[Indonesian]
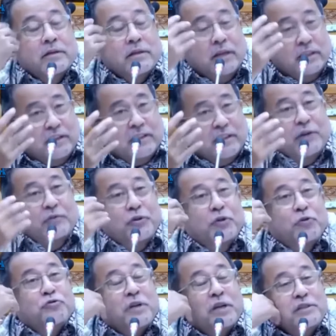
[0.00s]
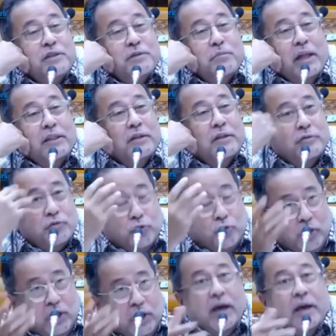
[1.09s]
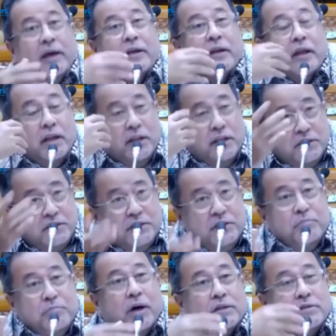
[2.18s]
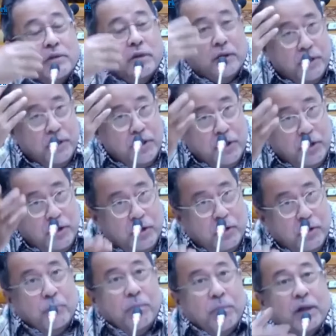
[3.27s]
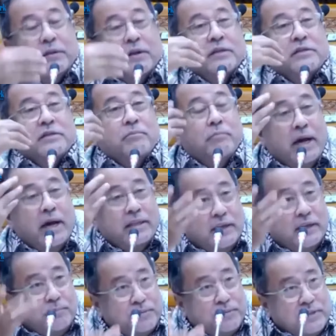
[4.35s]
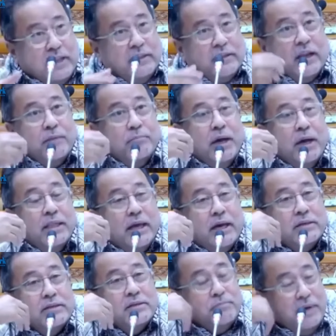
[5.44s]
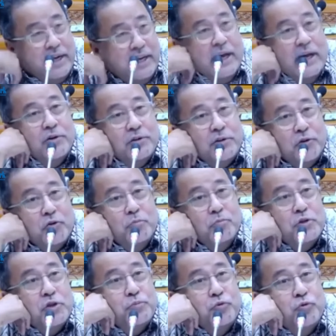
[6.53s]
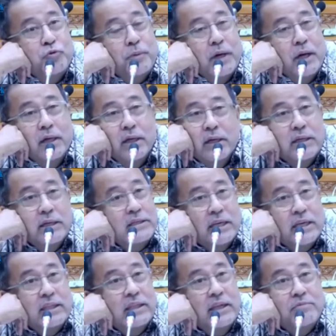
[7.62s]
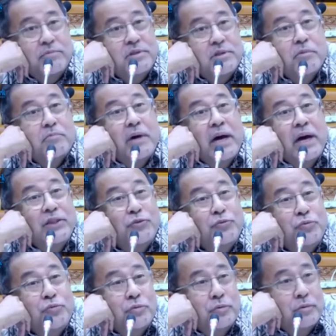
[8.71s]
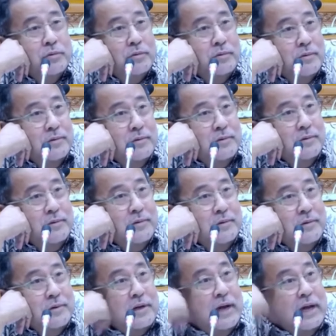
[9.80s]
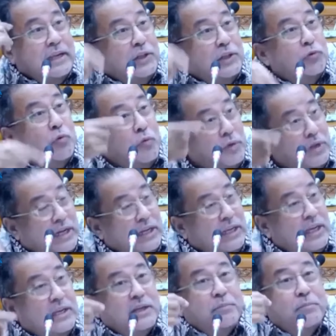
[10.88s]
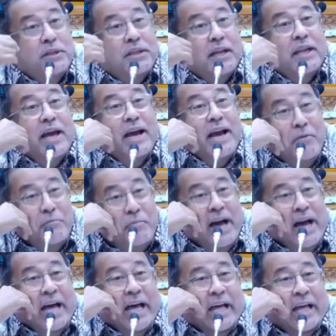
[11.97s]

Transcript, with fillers: Kita tahu ilustrasi Banten sekolah religi, mas, madrasah banyak, pesantren banyak. Sebagai anggota Komisi 10, Pak, saya tidak bisa membantu. Karena itu wewenangnya di Kementerian Agama.